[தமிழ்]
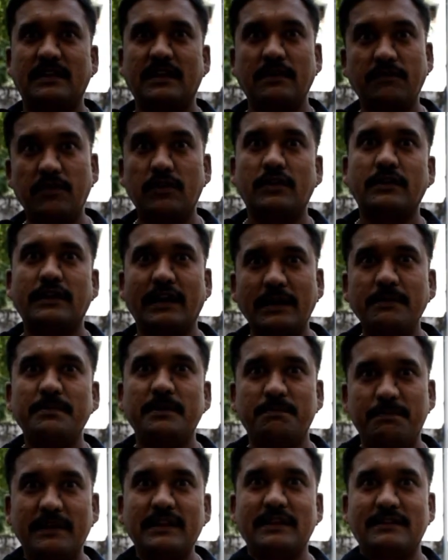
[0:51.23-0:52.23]
இவளோட
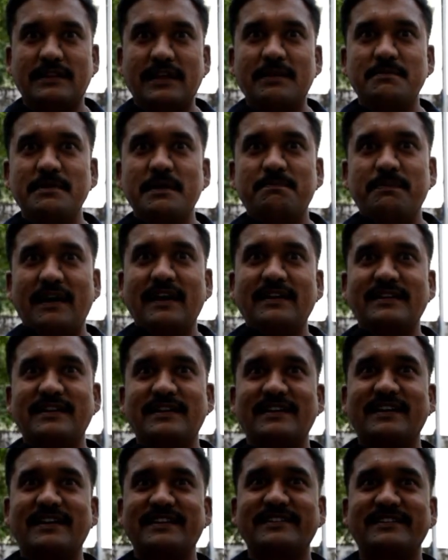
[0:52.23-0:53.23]
நடிப்பு இப்போ தான் திறமையாக
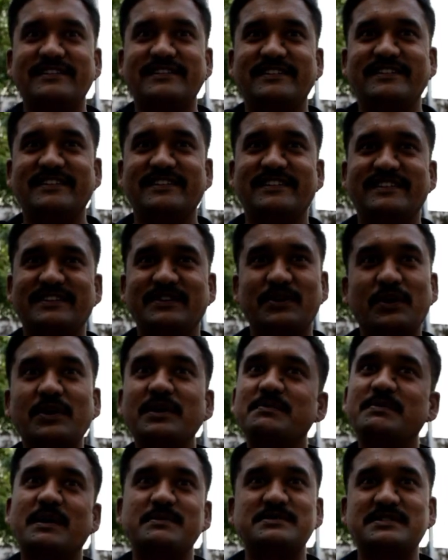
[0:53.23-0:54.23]
பார்க்குறேன் நான்
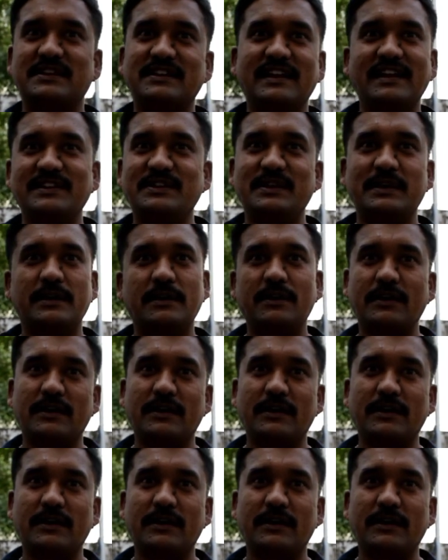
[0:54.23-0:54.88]
யோகி பாபு சார் நான் இது